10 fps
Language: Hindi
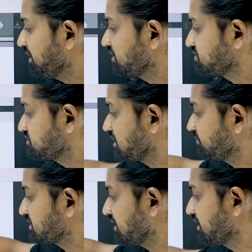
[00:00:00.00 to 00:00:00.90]
पे एक चीज़ यहाँ
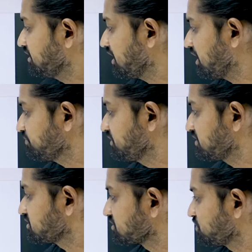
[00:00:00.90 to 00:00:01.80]
बताई गई है आप
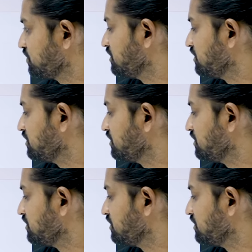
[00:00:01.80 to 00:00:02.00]
देख सकते हो